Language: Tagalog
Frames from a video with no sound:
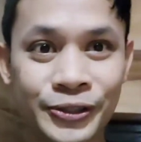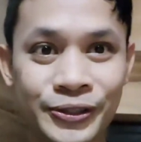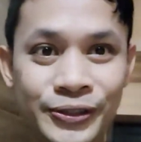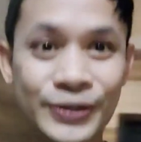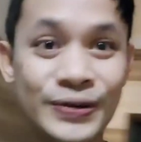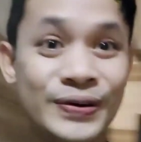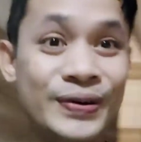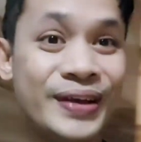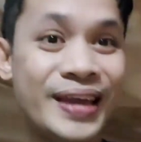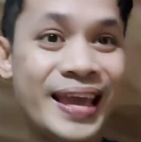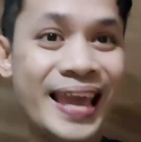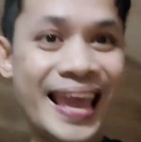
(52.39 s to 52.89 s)

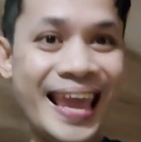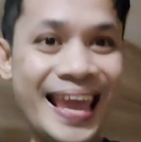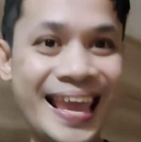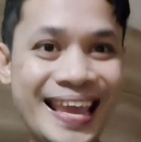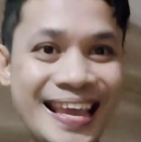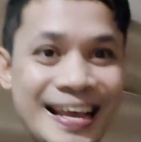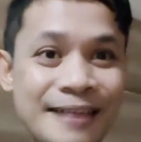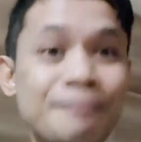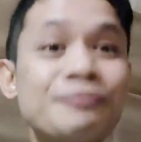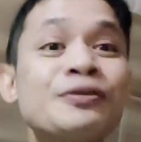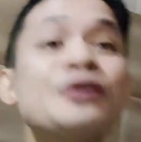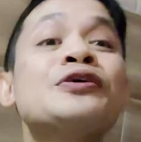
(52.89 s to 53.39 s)
Okay?
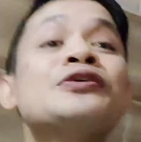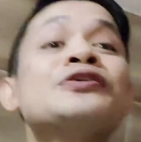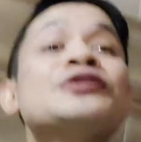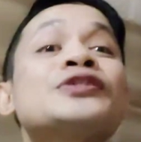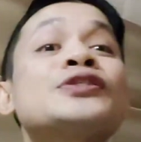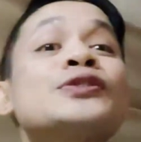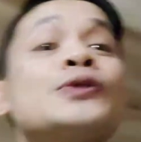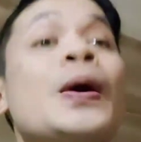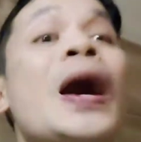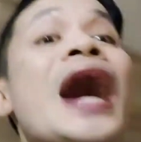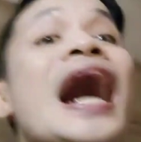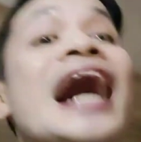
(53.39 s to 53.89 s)

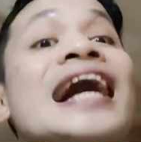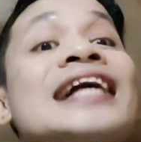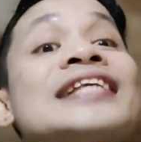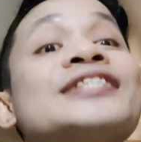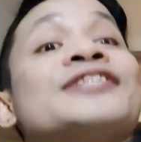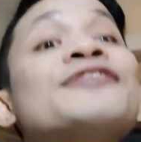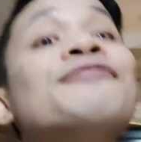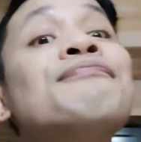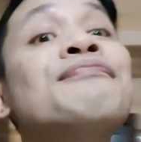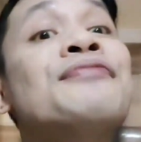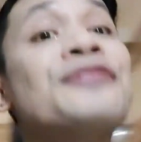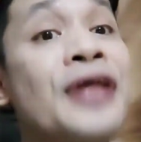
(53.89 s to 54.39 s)
So, as
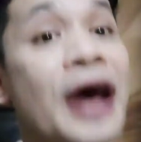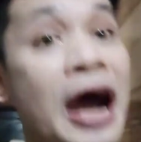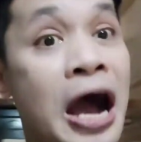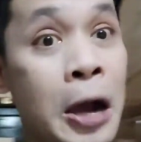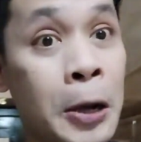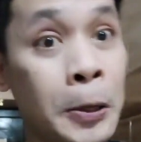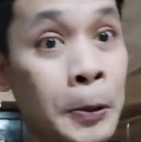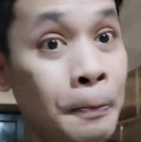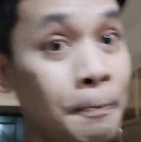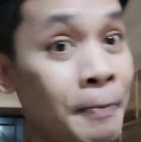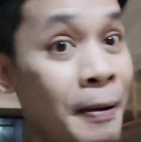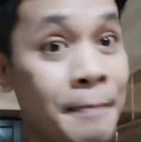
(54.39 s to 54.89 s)
of now,
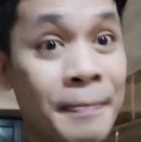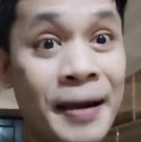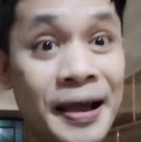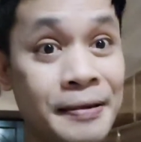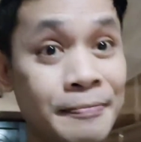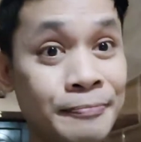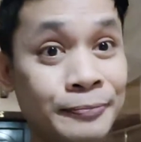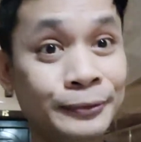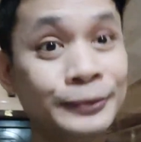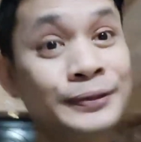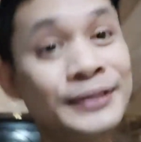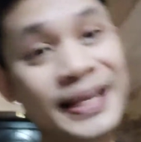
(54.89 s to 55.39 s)
babay
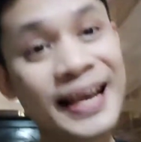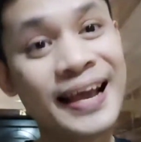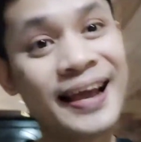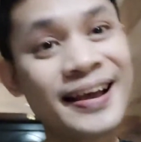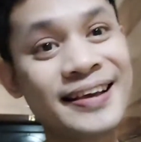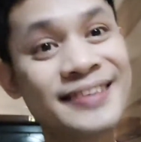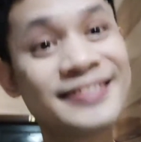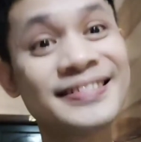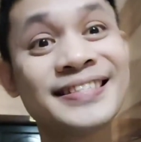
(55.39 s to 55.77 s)
muna.